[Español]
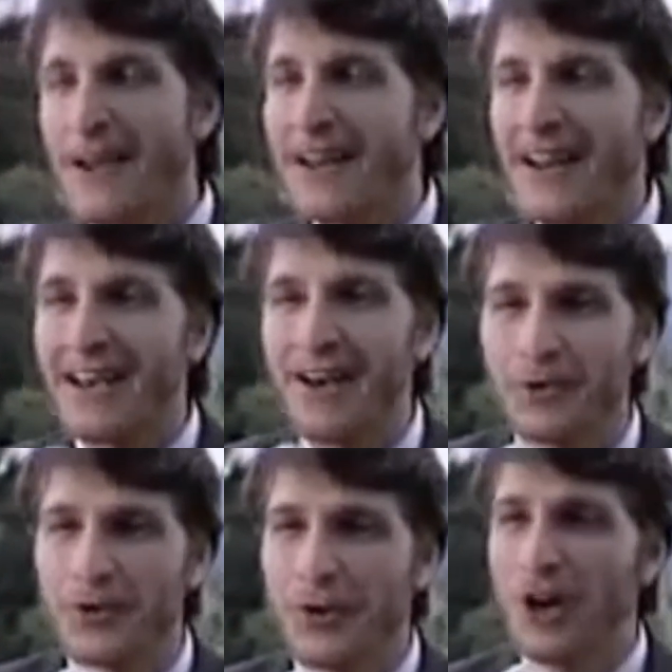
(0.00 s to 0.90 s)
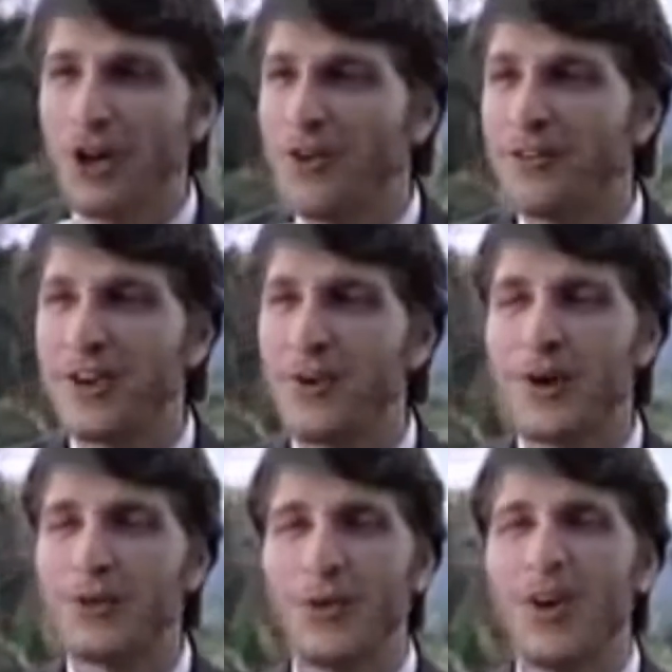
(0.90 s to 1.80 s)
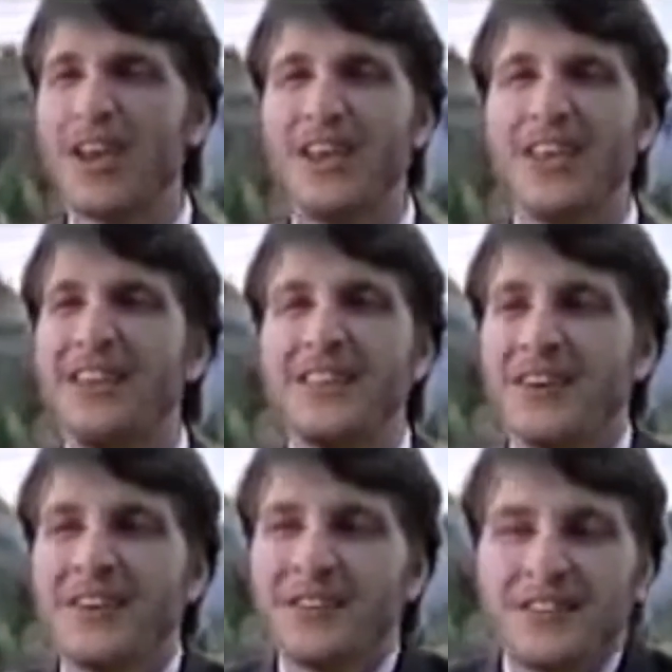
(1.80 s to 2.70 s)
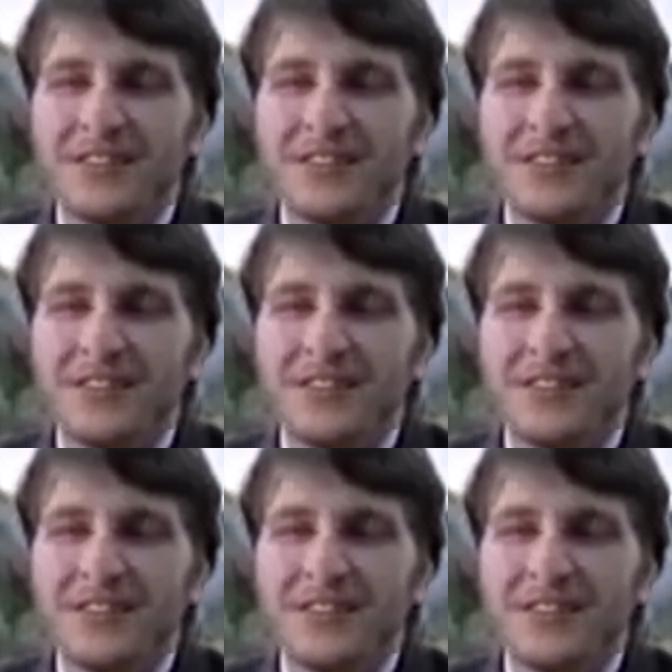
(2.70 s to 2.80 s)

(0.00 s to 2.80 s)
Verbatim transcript: Apaguen el aire acondicionado de vez en cuando y dejen de